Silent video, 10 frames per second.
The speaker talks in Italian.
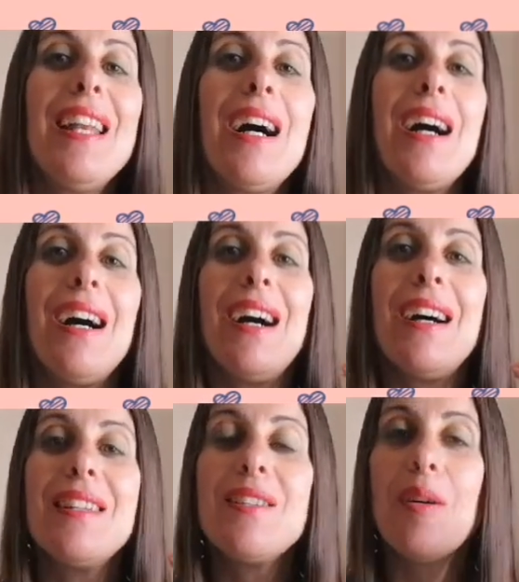
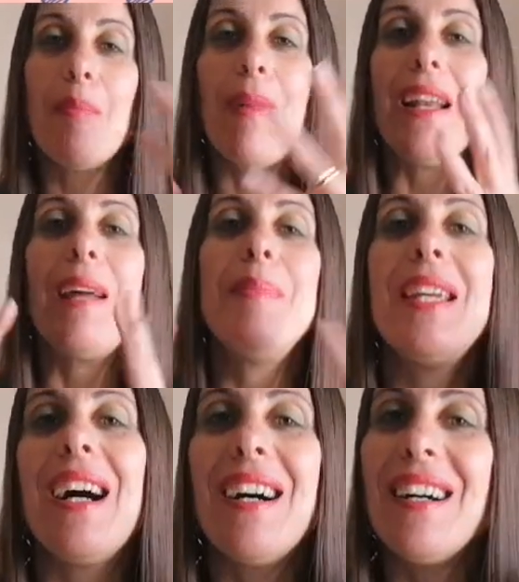la, insomma, la
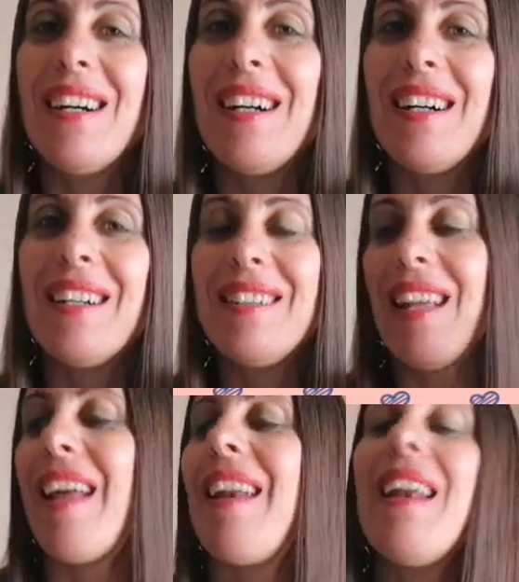mia uh,
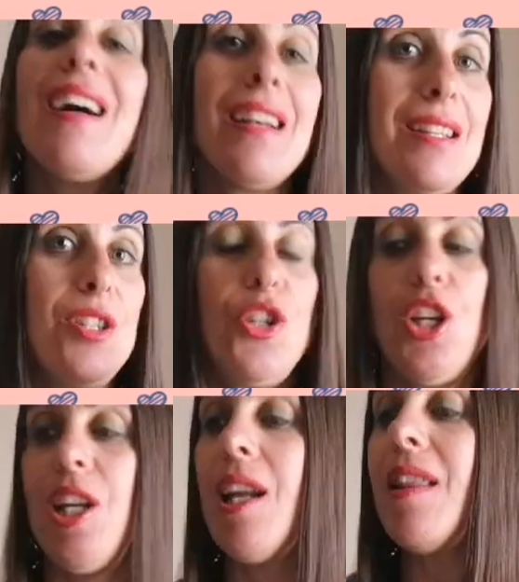terra, la
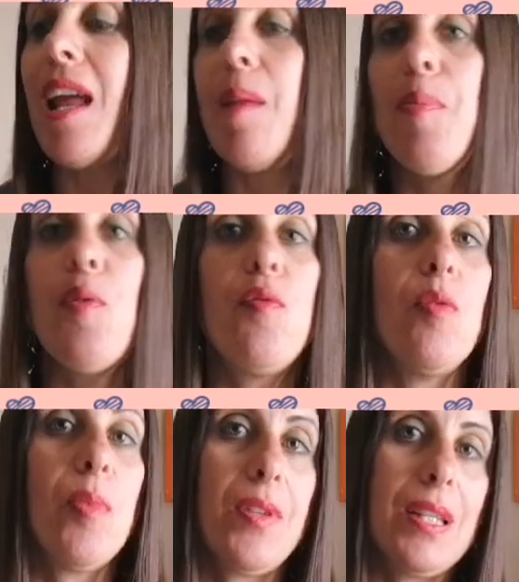Sicilia, ed è il
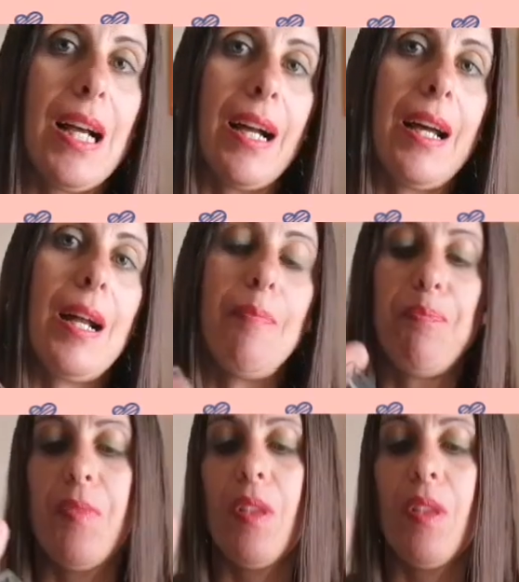profumo Zagara,